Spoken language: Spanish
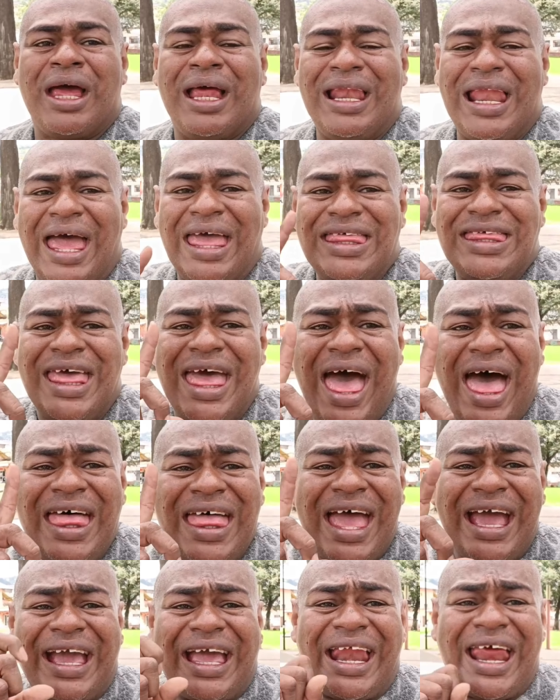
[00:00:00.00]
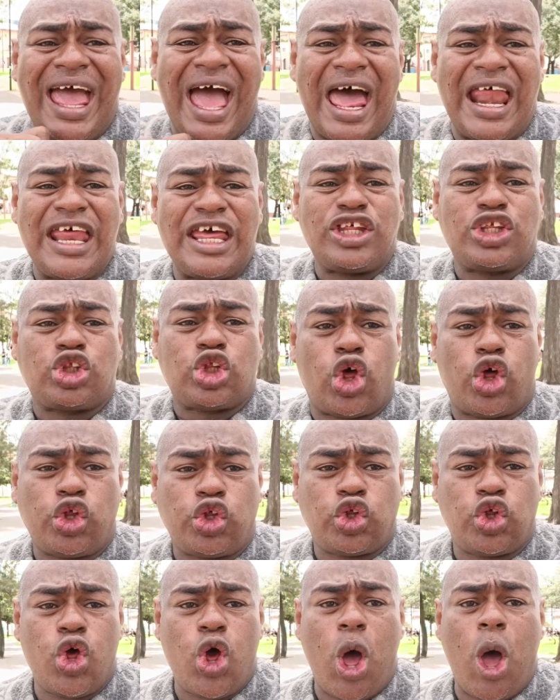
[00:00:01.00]
La idea de crear
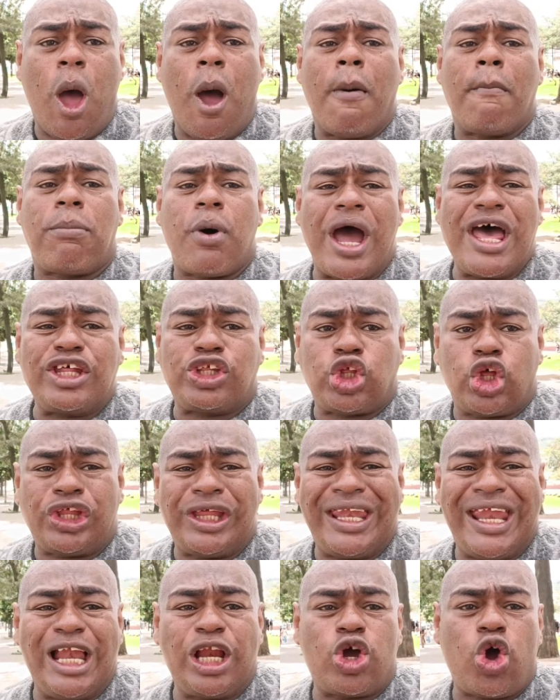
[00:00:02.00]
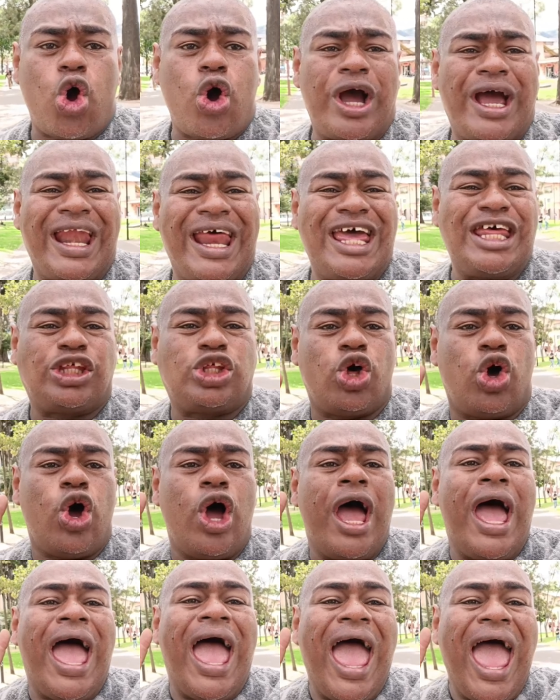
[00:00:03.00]
estos puestos en el Congreso
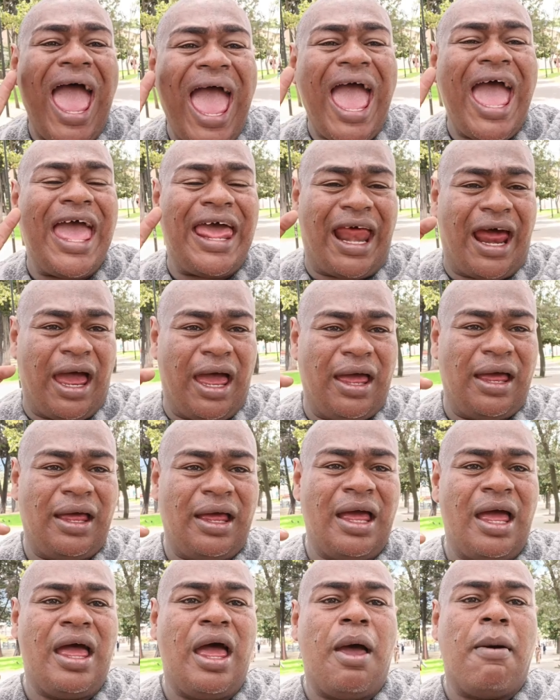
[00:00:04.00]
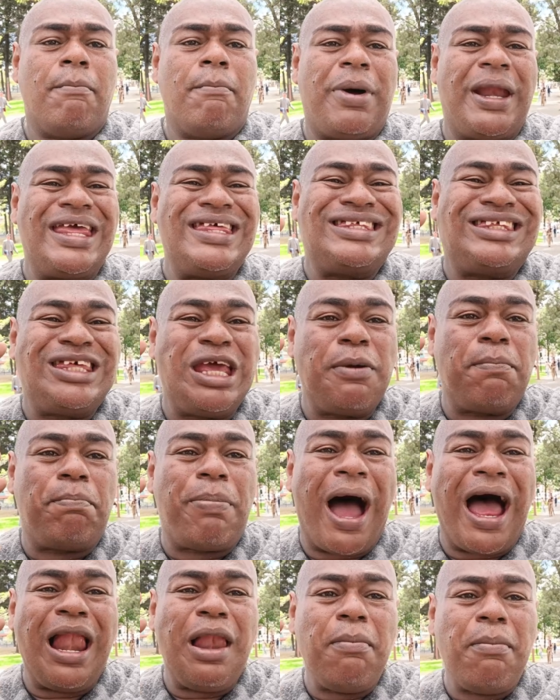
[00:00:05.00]
era
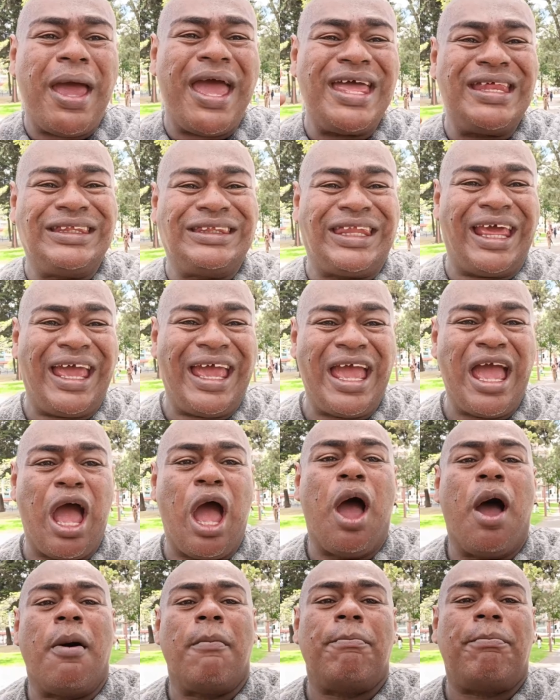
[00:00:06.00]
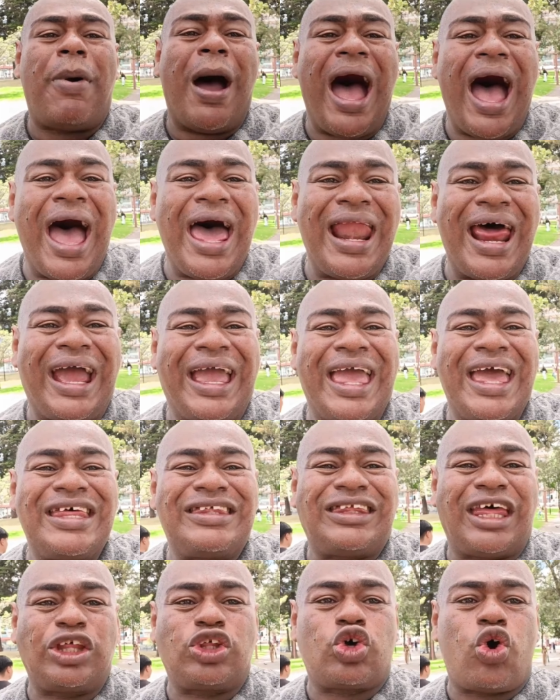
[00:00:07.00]
principalmente para que
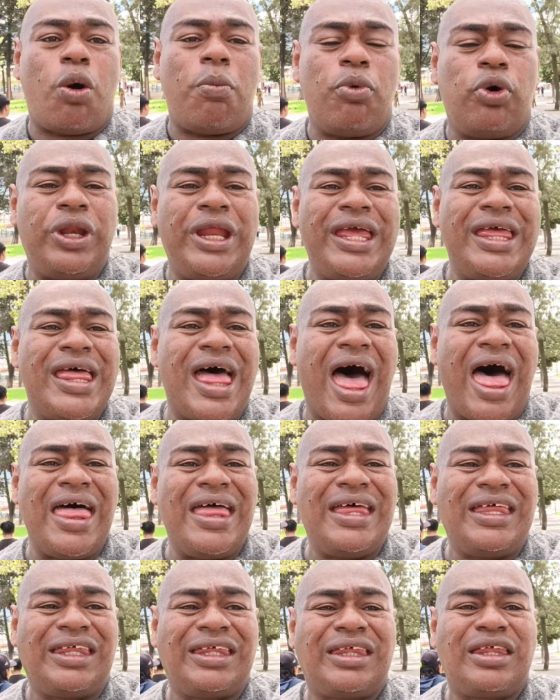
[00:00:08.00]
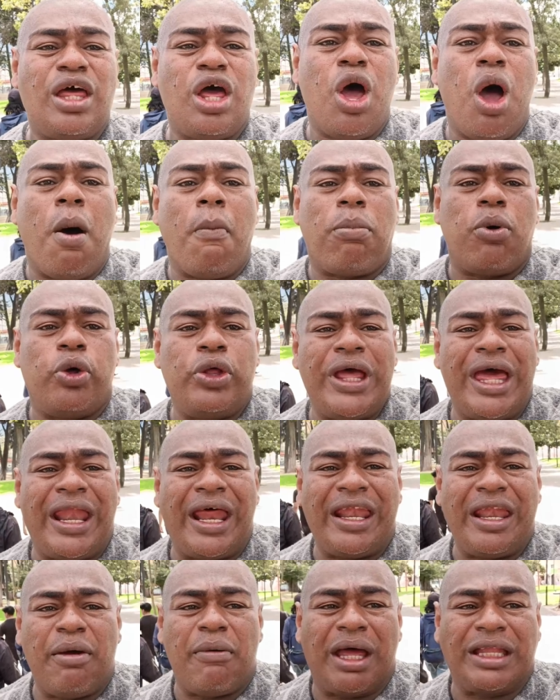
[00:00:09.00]
estas comunidades
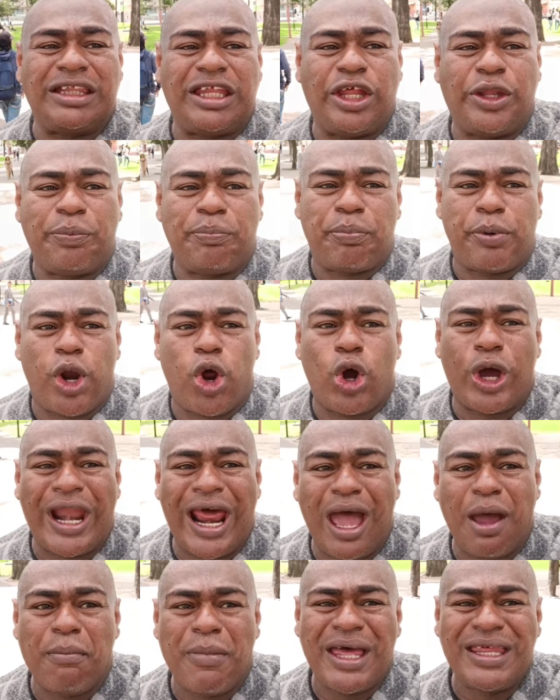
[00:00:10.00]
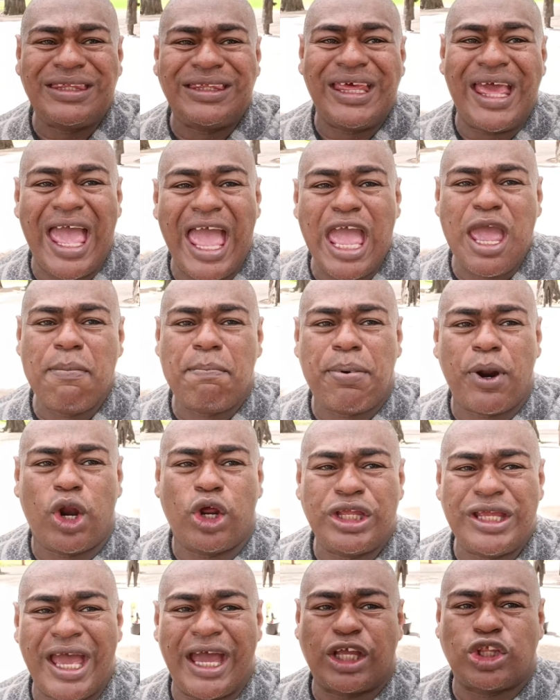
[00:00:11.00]
pudieran debatir programas y
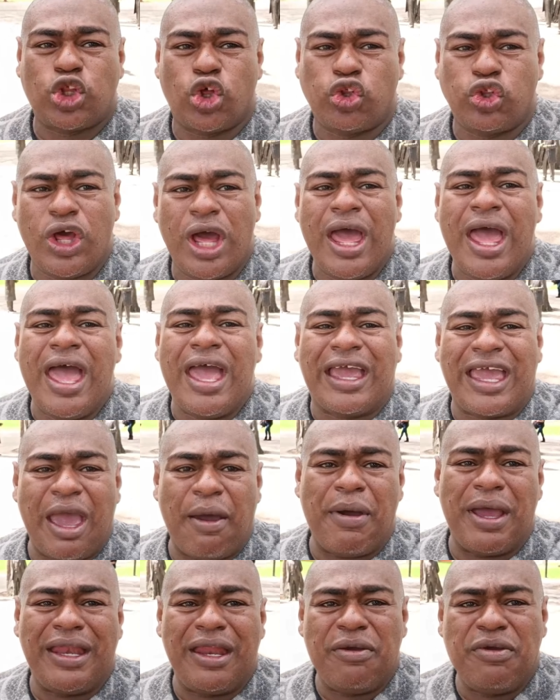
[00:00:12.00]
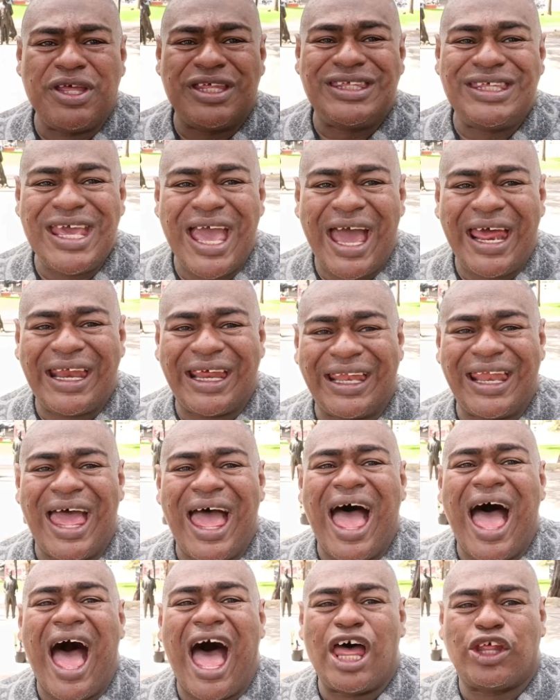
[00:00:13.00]
proyectos que beneficiaran
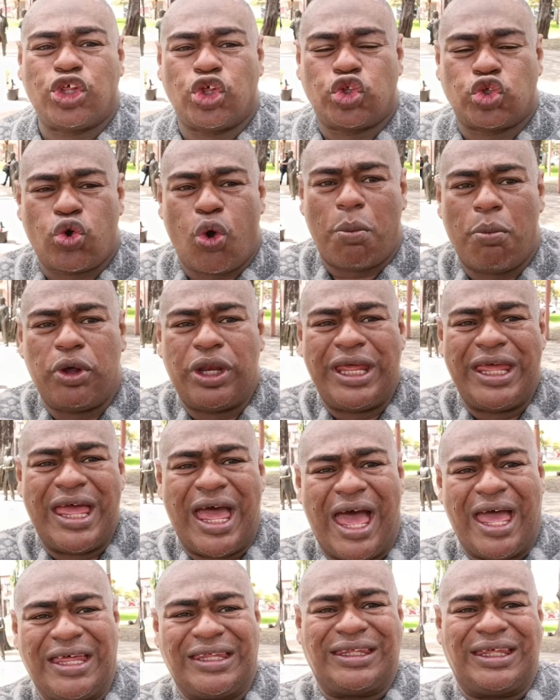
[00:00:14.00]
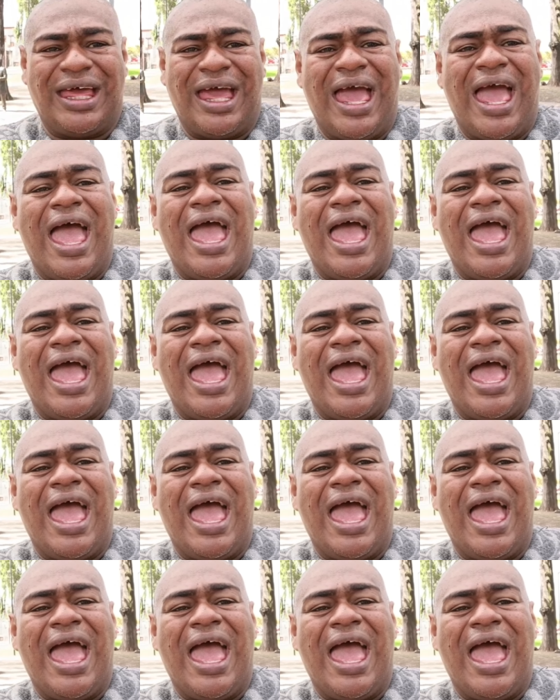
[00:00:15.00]
a sus comunidades